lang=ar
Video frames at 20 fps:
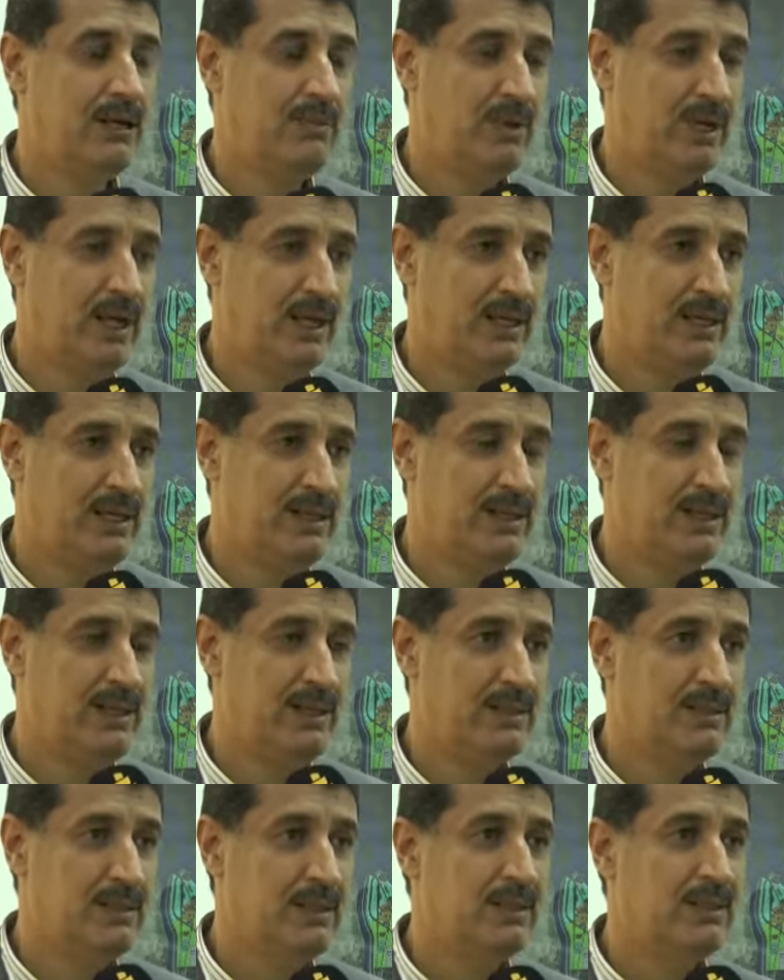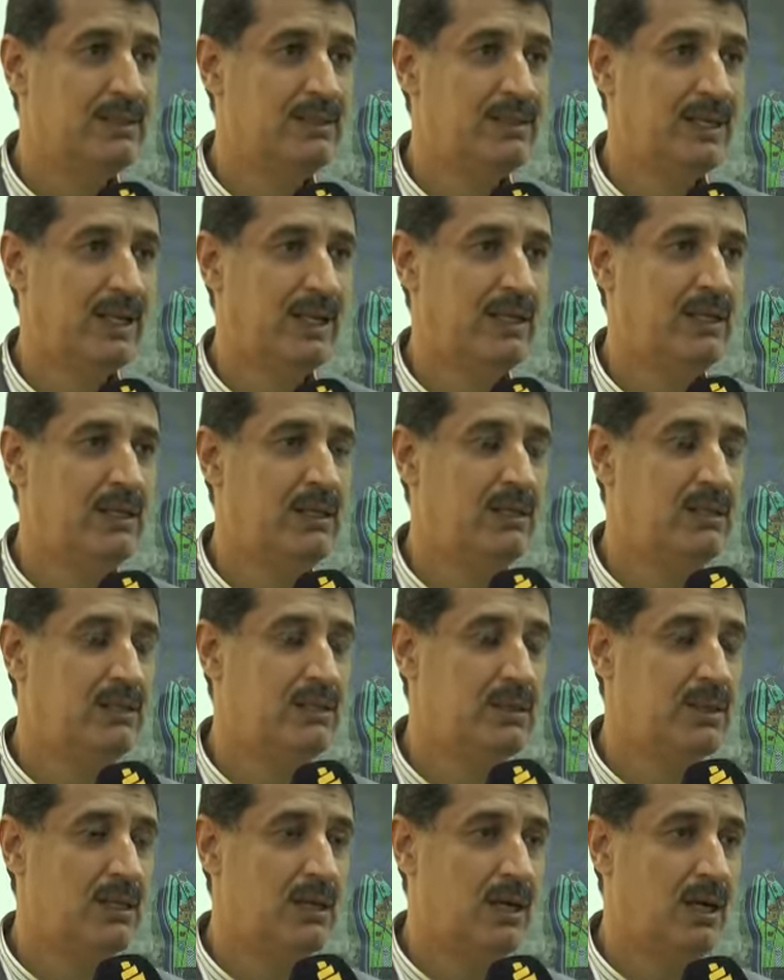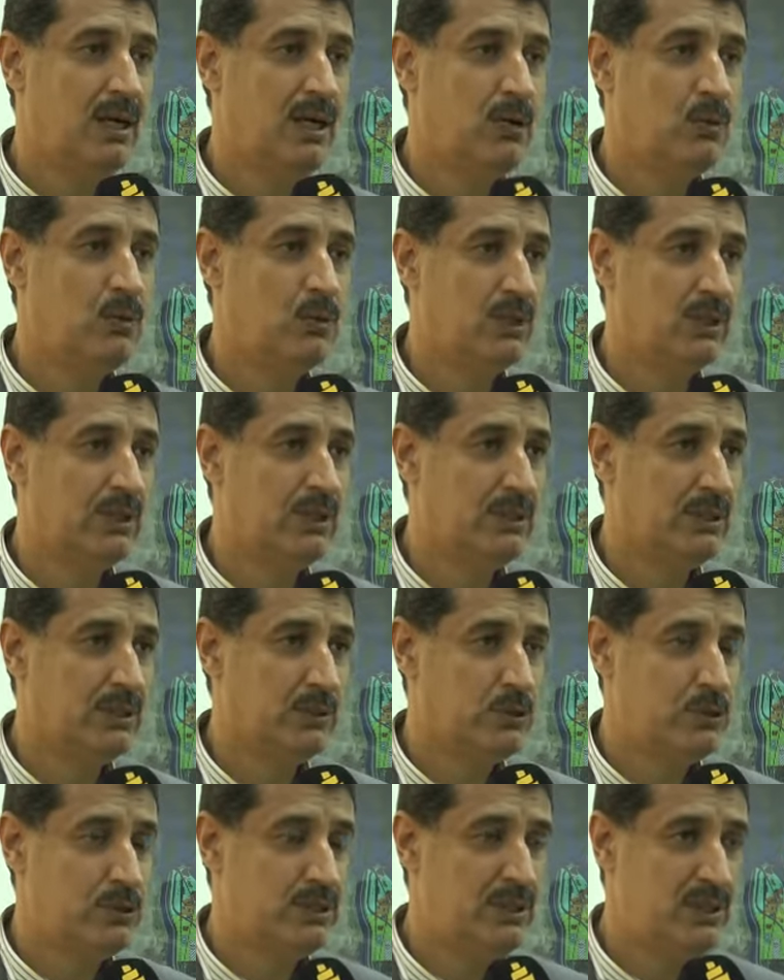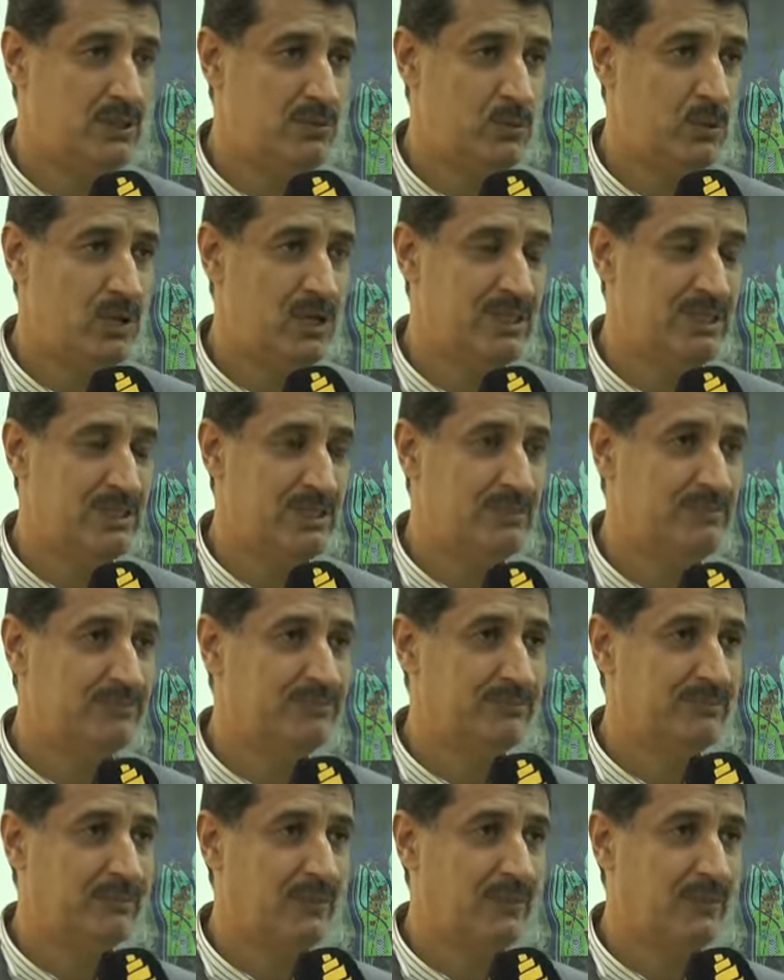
المحلية تعيين أو آه، توجيه المواطن